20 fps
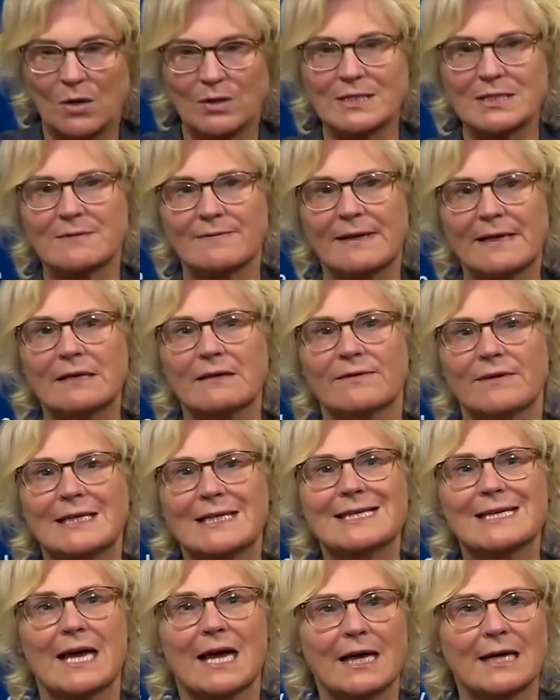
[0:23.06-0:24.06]
Und deswegen will
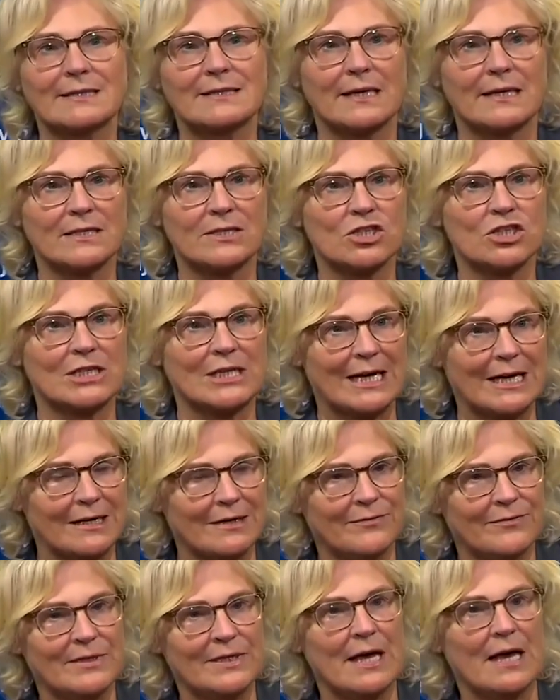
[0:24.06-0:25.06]
ich härtere
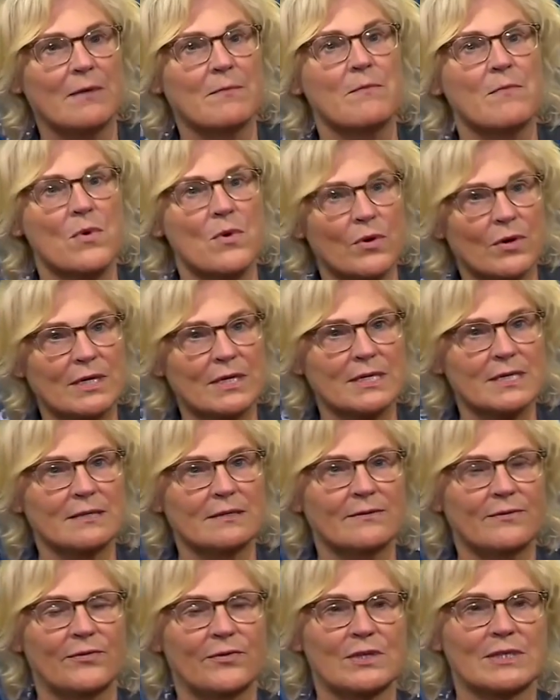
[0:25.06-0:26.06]
Strafen
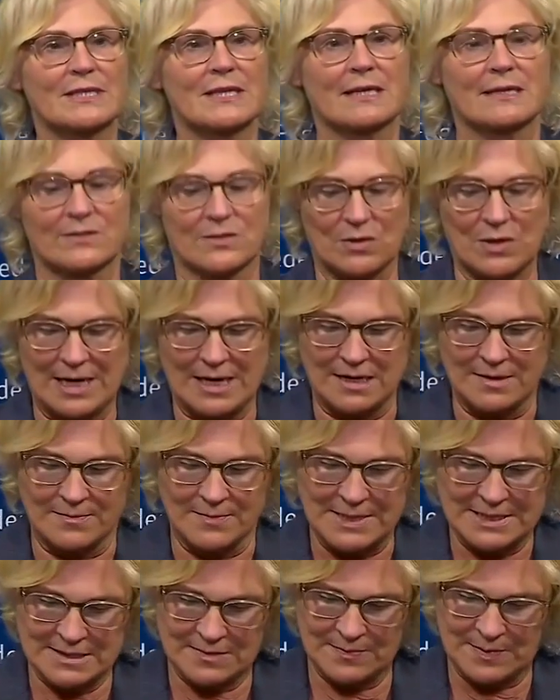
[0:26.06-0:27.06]
ermöglichen für sexuellen
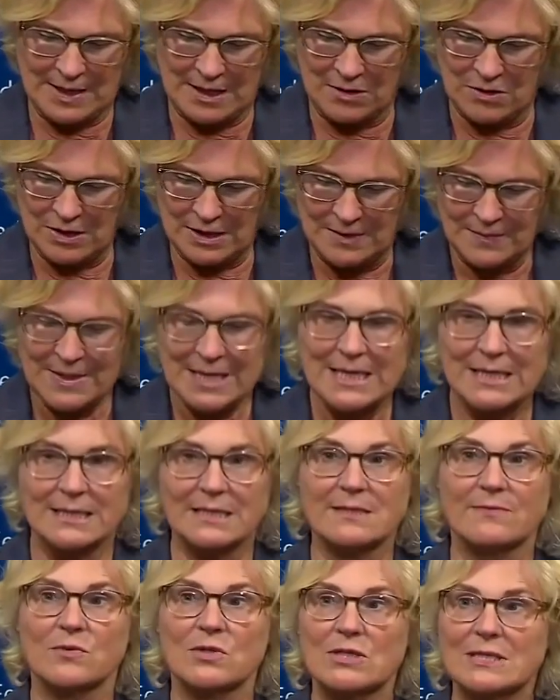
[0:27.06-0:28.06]
Missbrauch.
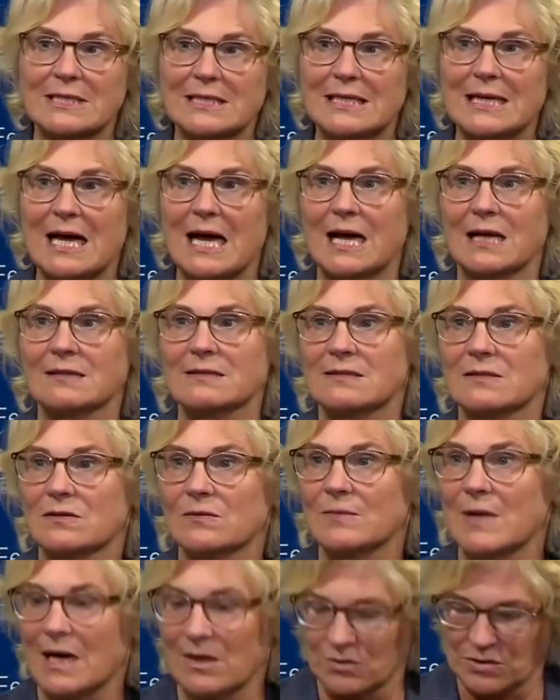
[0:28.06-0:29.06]
Das muss klar
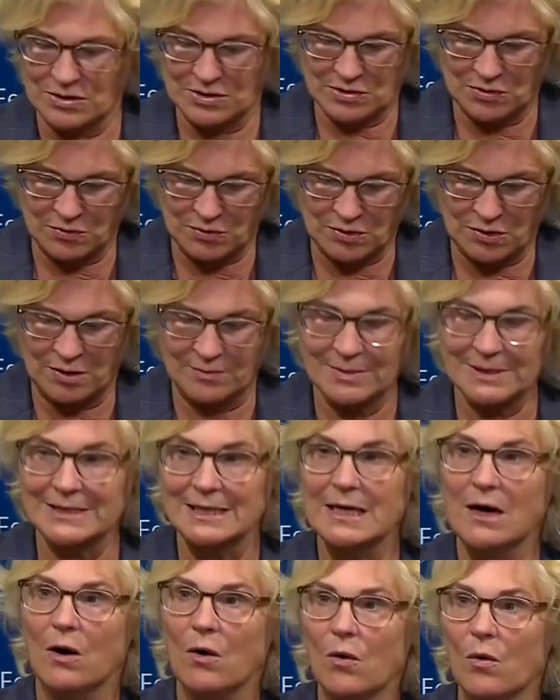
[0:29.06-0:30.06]
zum Ausdruck kommen,
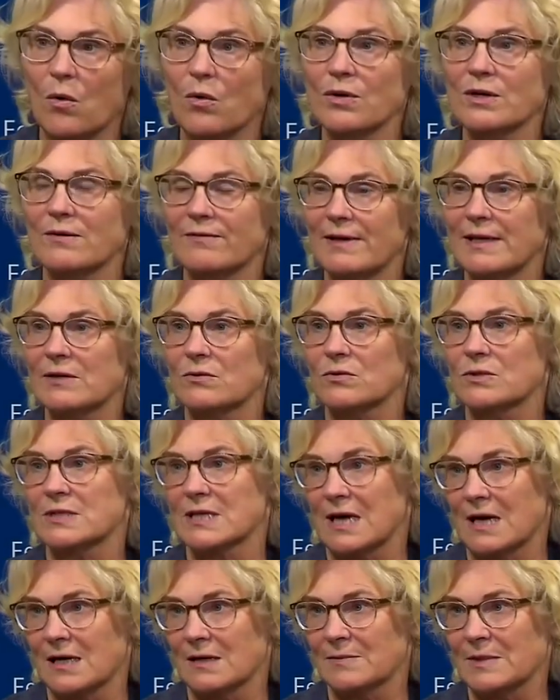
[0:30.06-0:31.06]
ohne Wenn und
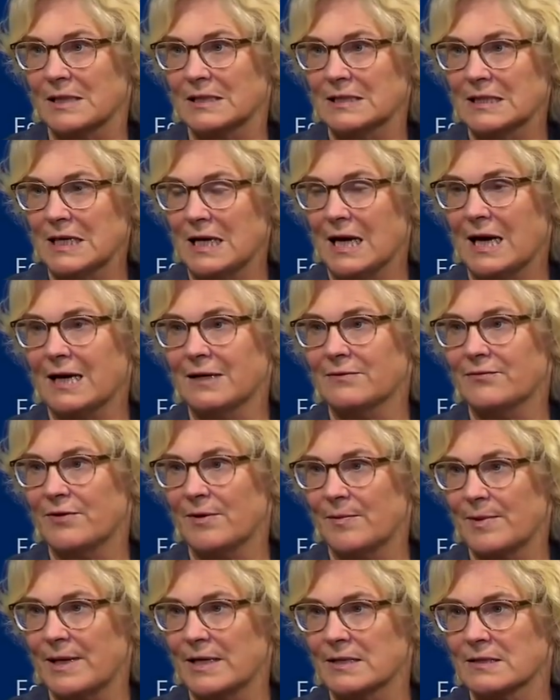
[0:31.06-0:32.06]
Aber ein
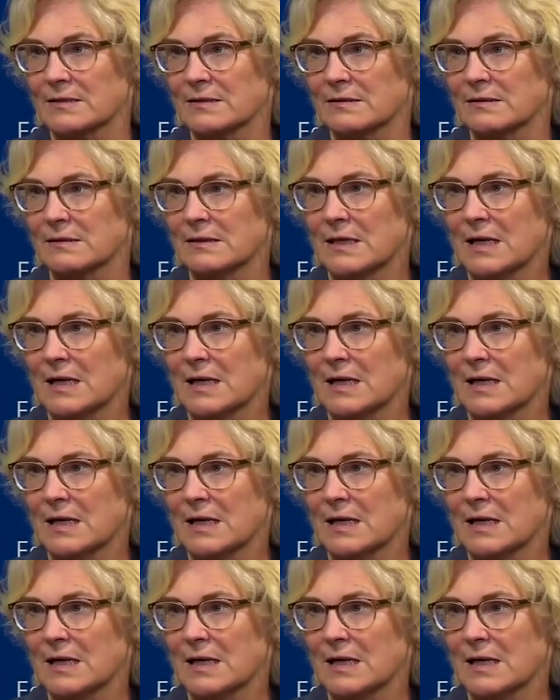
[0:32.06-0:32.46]
Verbrechen.